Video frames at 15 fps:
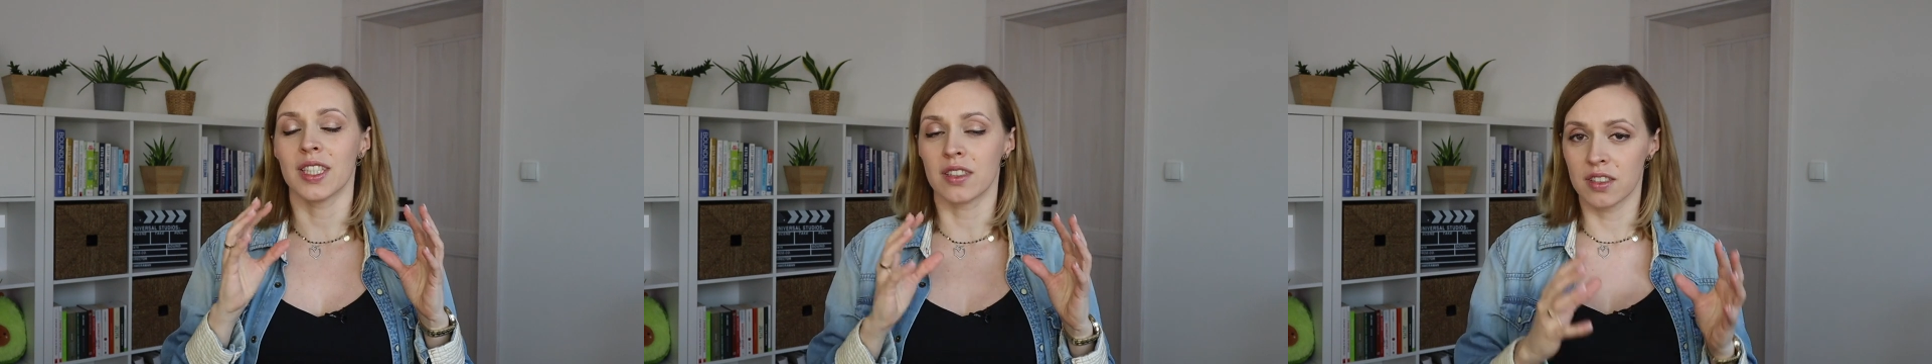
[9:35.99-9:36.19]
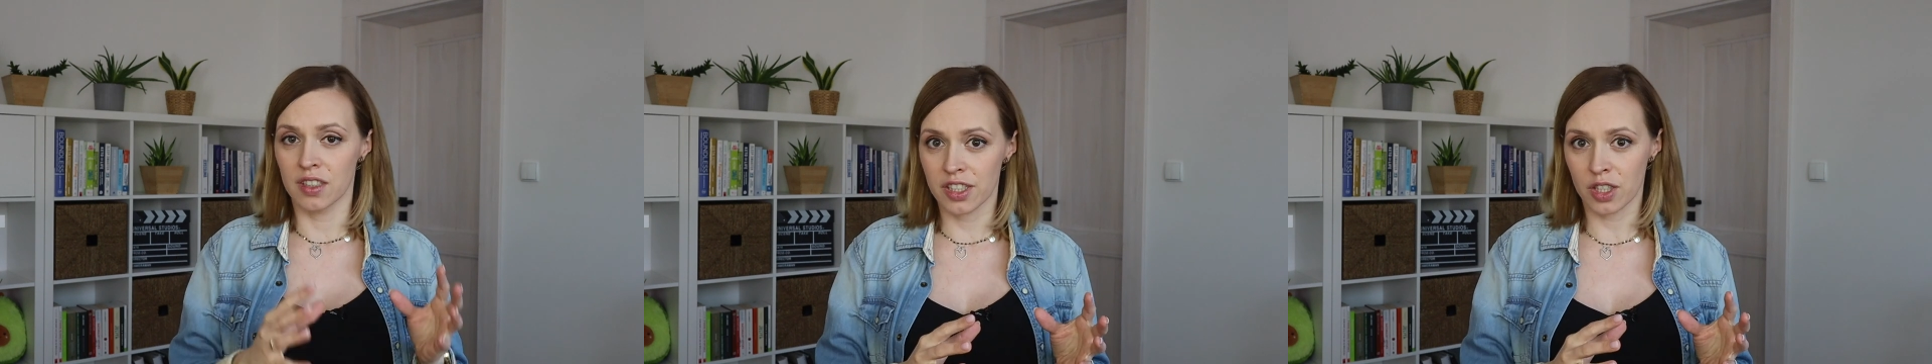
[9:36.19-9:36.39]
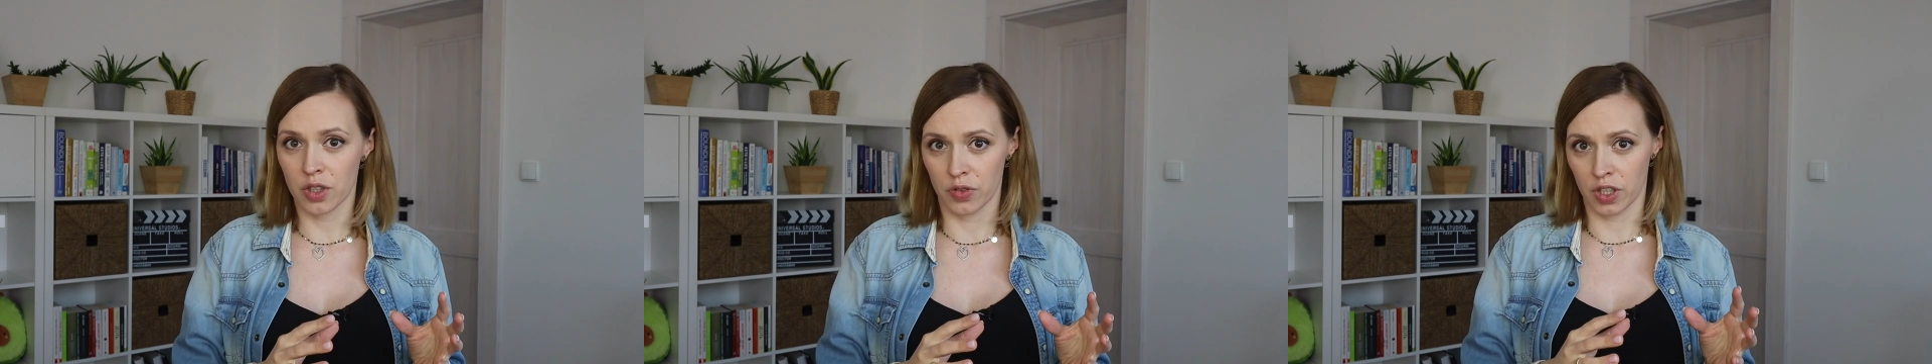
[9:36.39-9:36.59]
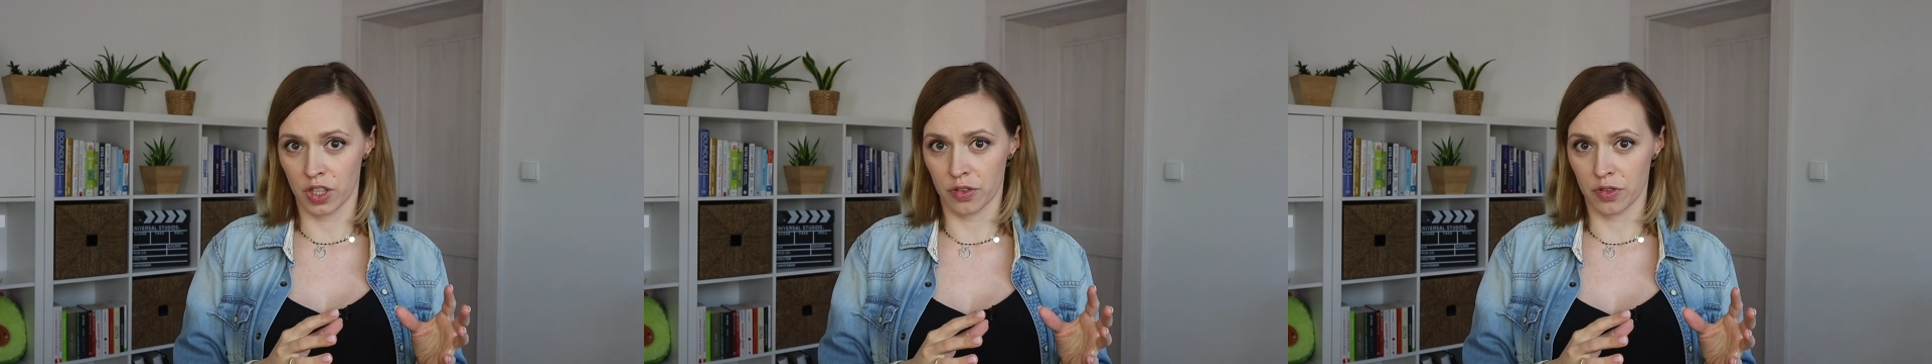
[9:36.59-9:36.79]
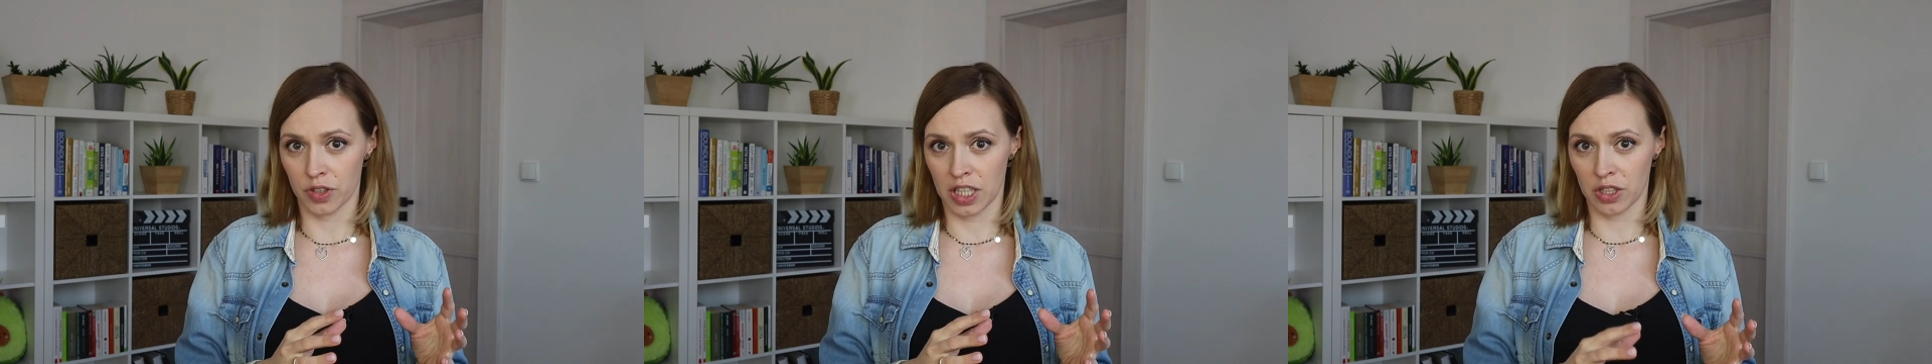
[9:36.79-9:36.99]
diet
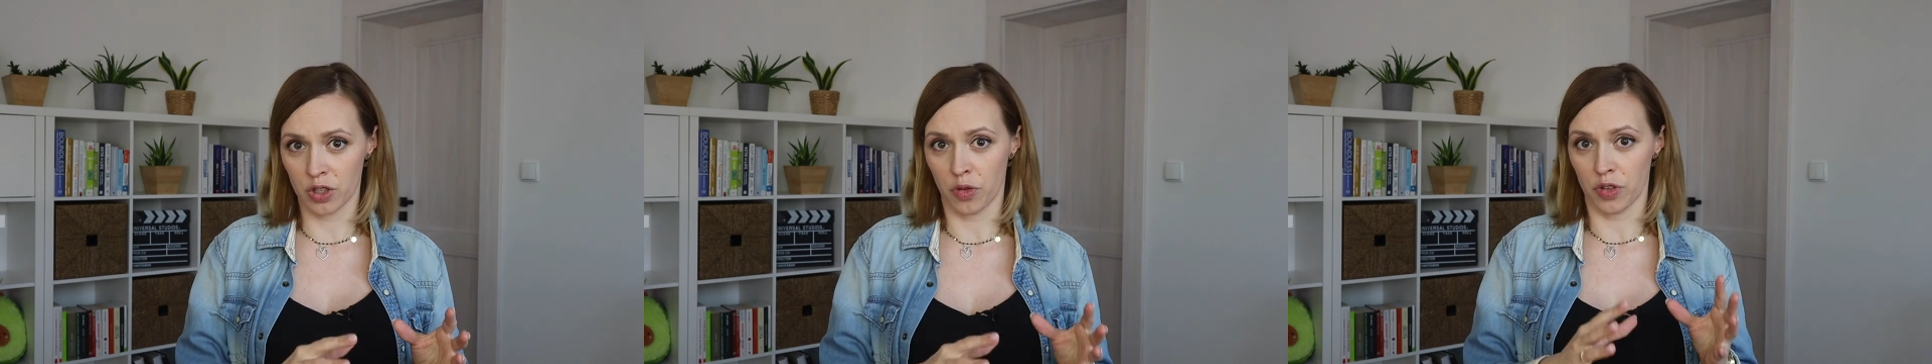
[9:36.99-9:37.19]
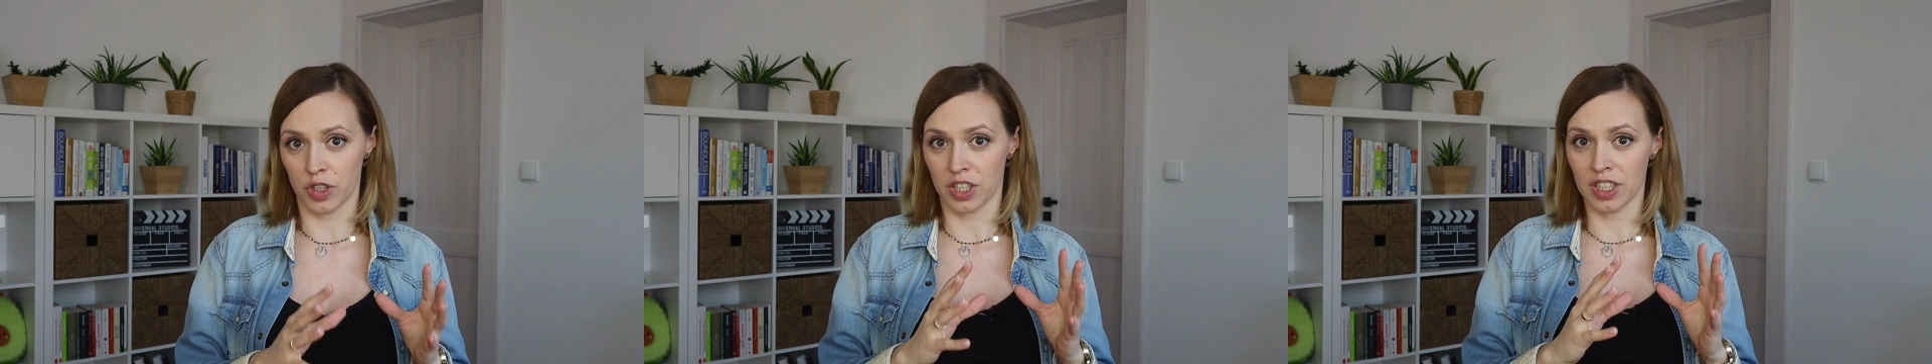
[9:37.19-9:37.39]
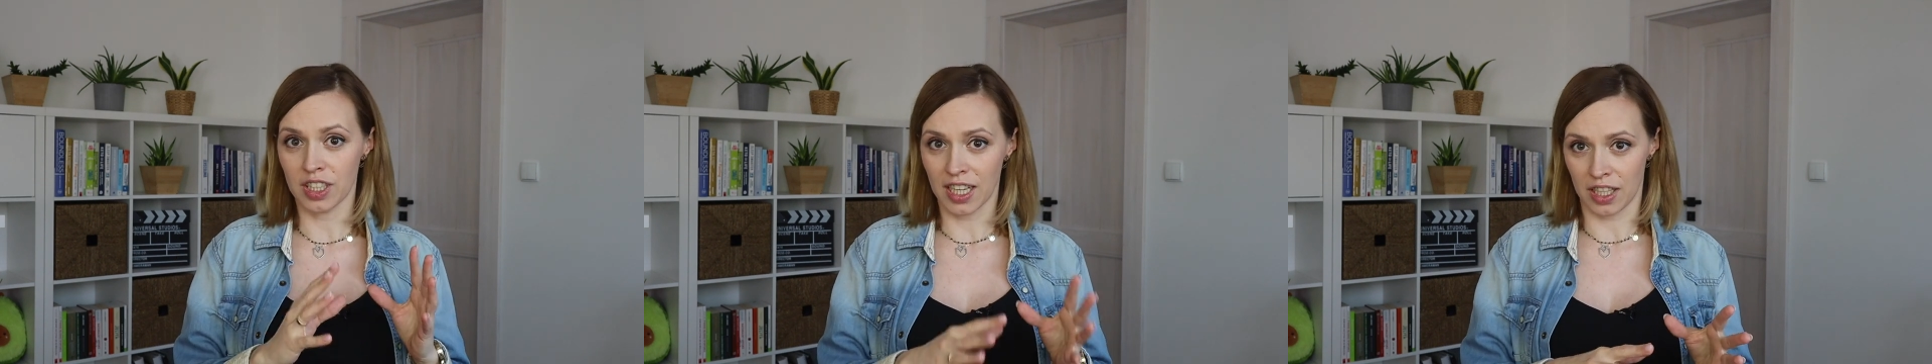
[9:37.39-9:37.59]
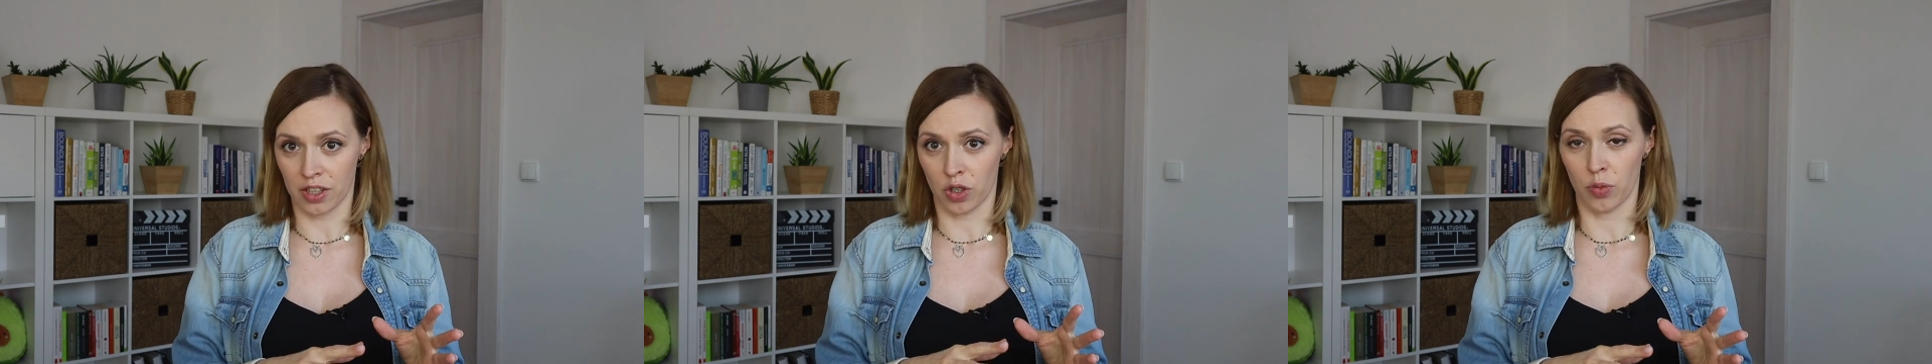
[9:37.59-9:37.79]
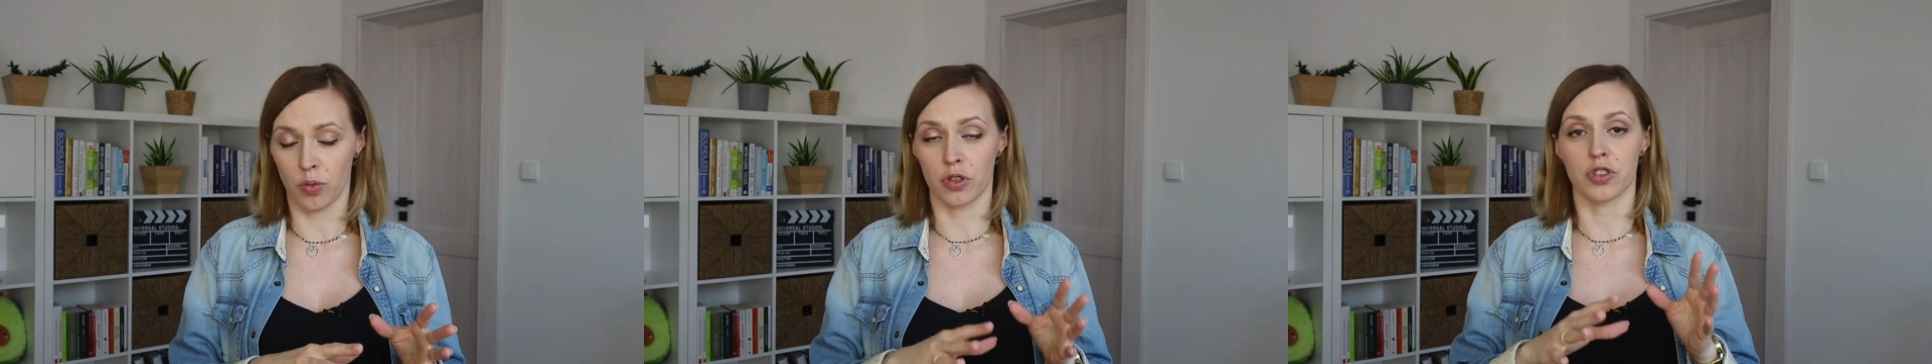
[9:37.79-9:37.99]
niskowęglowodanowych i keto,